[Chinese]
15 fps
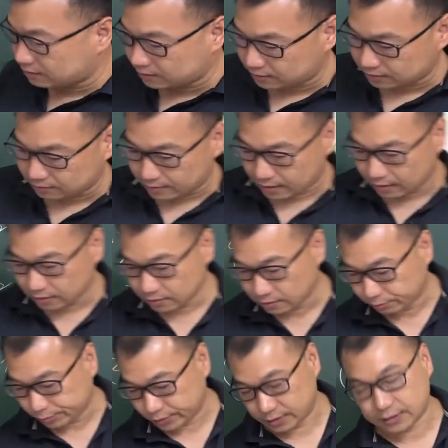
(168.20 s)
式吗？
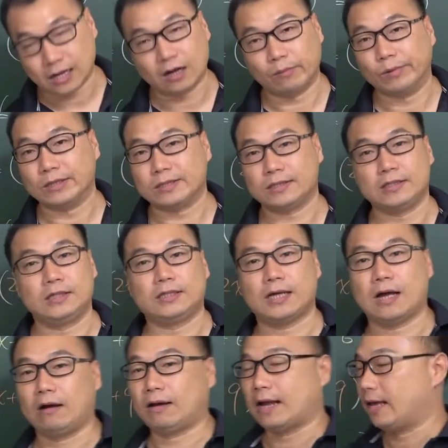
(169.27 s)
不知道，我们试一
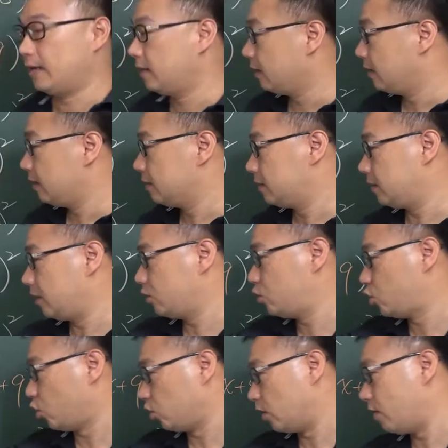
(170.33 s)
下哈。来，这个
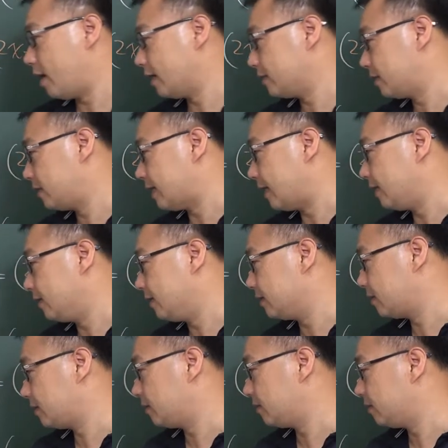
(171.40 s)
九的话是三的二
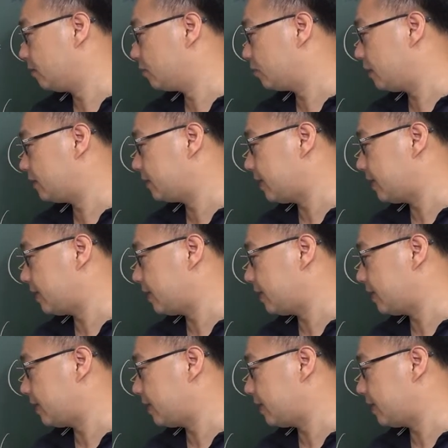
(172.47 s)
次，所以